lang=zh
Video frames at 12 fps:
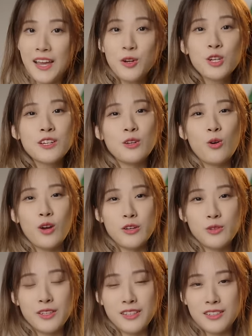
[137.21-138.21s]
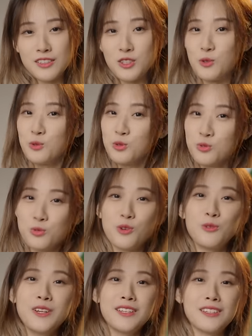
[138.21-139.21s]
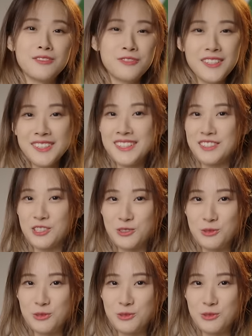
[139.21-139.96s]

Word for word: 有可能还原一个有所谓的分体手